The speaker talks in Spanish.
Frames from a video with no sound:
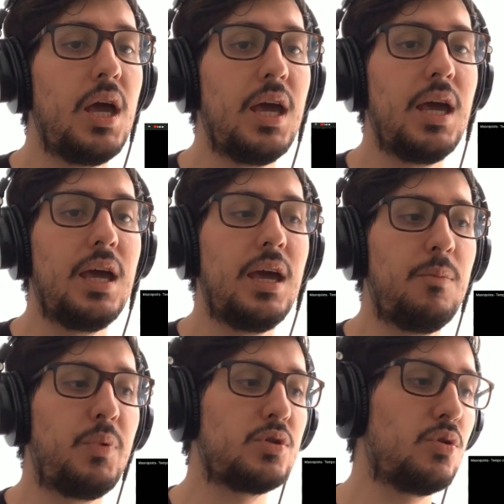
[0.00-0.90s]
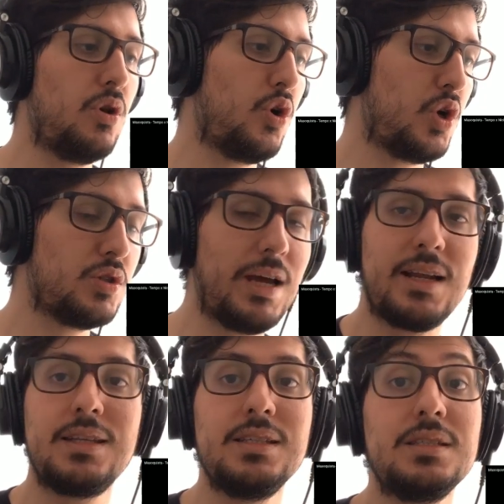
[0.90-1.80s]
eh, por sus logros
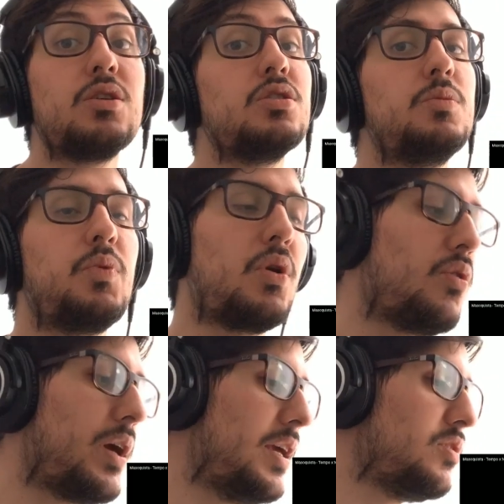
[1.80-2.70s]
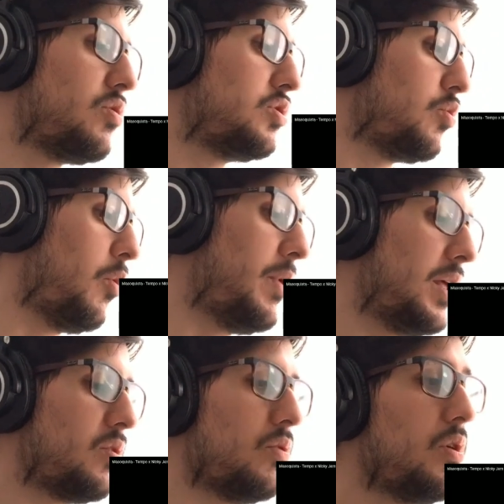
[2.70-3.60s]
artísticos y por lo que hizo en su
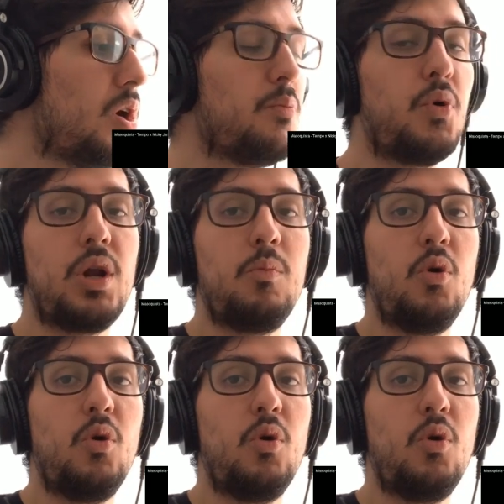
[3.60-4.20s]
momento, por el